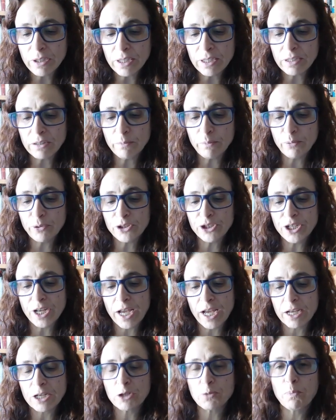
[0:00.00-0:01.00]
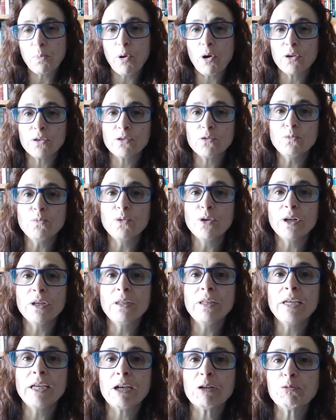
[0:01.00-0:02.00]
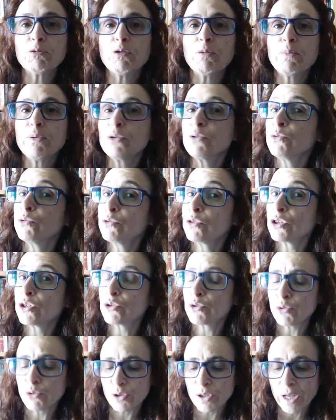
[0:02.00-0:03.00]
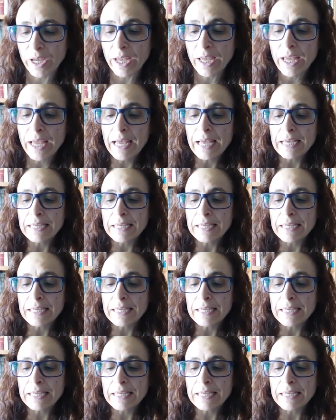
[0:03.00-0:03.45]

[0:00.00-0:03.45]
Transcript: e que depois já respondo um bocadinho à tua pergunta, José,